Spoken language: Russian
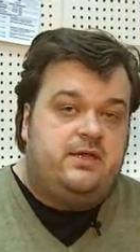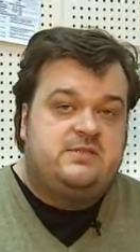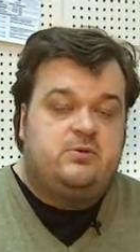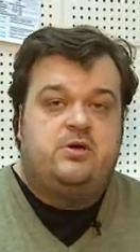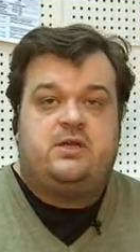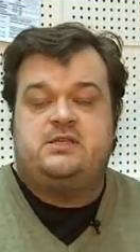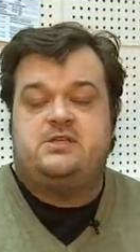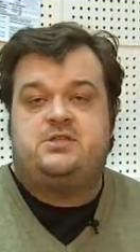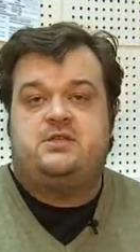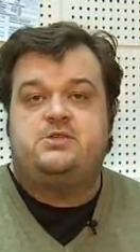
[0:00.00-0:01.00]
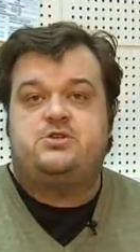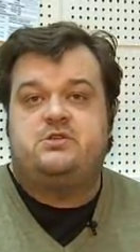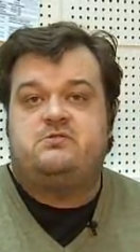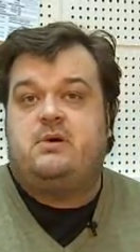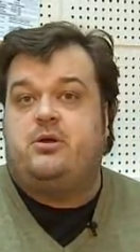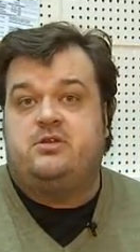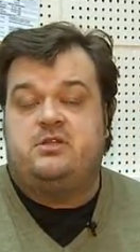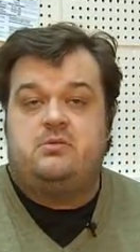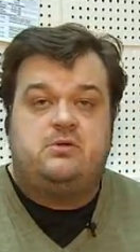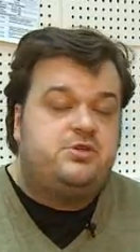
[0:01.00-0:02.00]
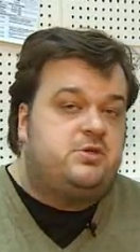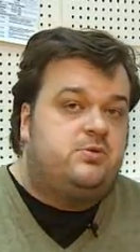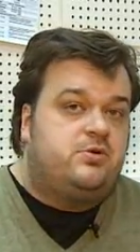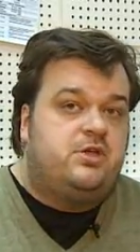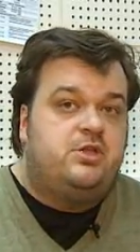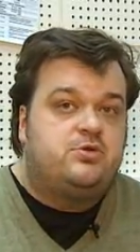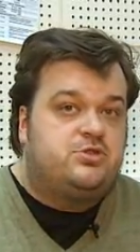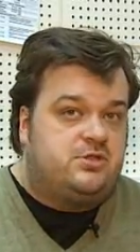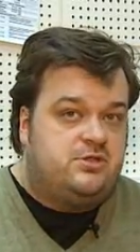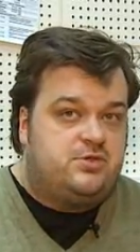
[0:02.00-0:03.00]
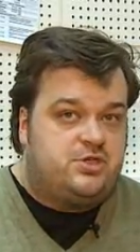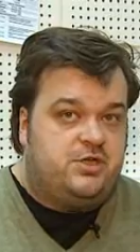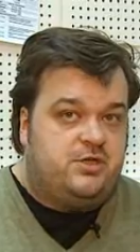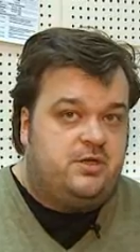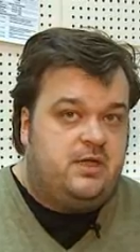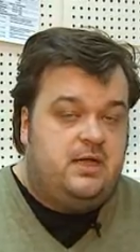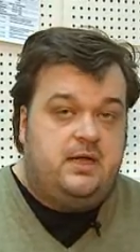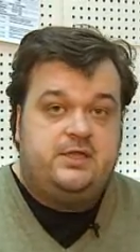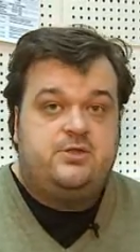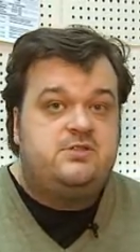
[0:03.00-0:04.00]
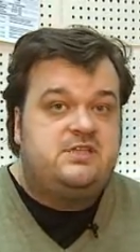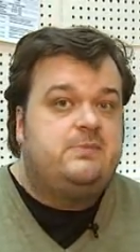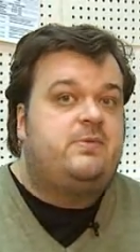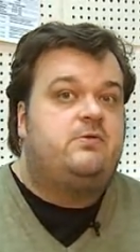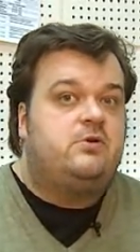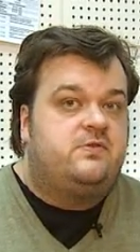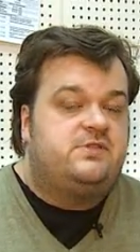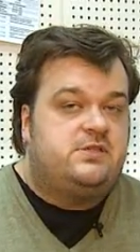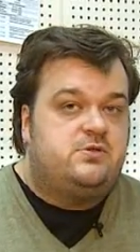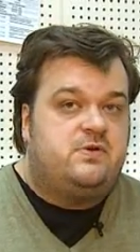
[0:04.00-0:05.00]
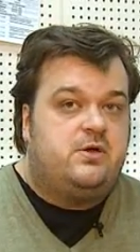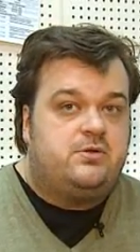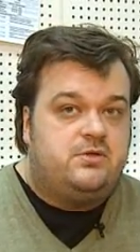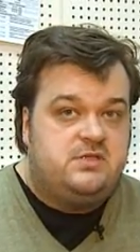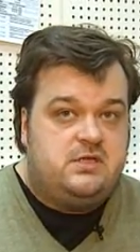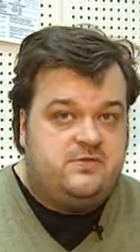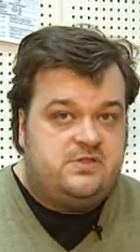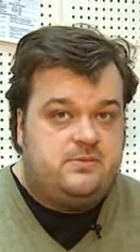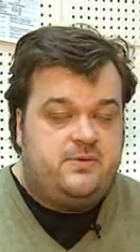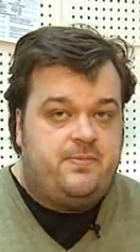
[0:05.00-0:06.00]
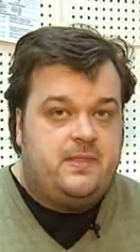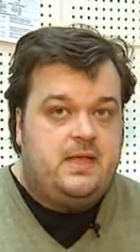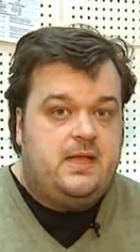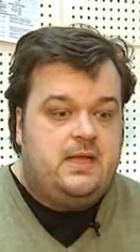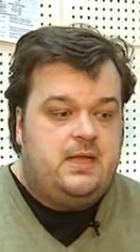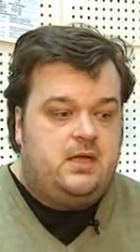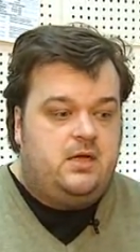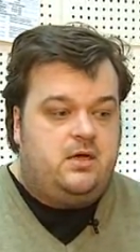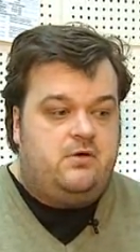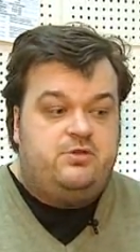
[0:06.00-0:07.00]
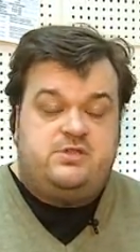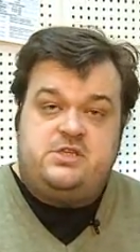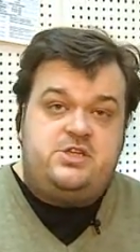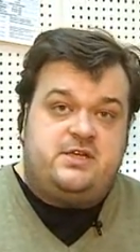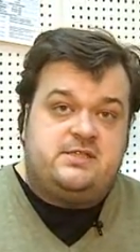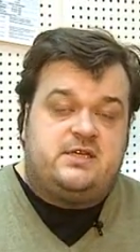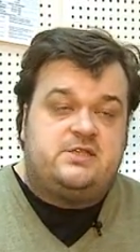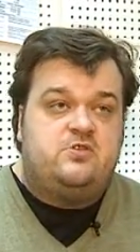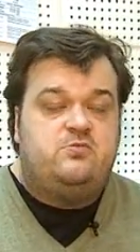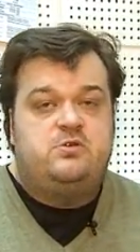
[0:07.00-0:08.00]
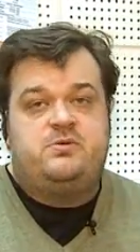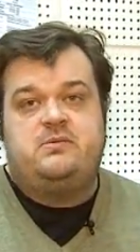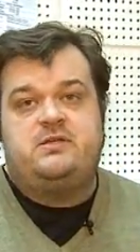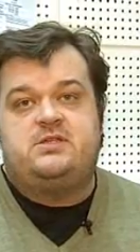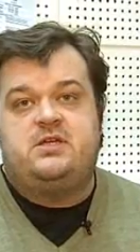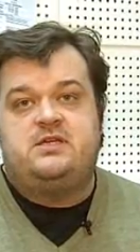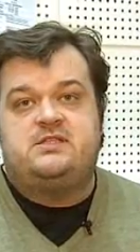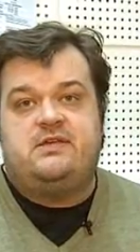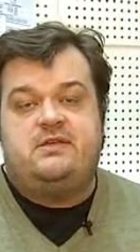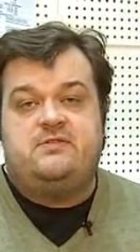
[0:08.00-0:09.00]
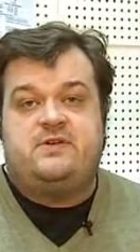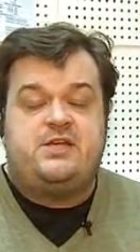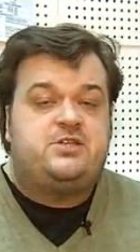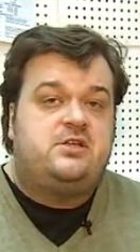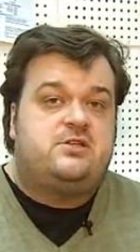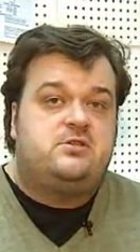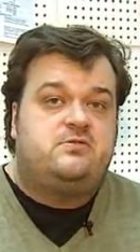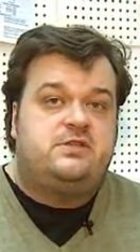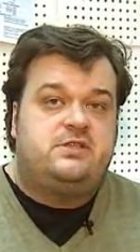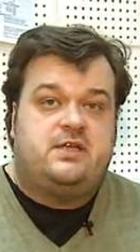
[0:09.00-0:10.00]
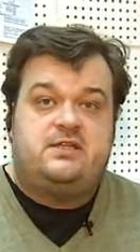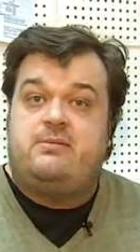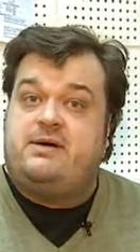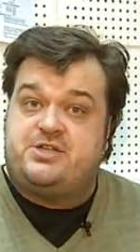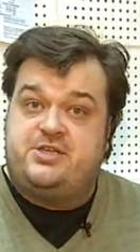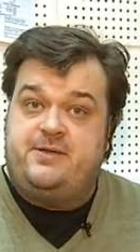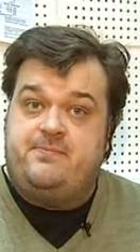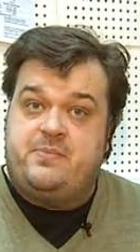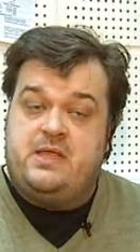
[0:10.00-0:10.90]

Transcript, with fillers: Не смог играть достаточно надежно в обороне. Там было очень много ненужных нарушений. Одно из них и привело к взятию ворот динамовцами. А, вот и сейчас Ростов будет принимать крылья советов. Конечно, для Ростова эта игра домашняя.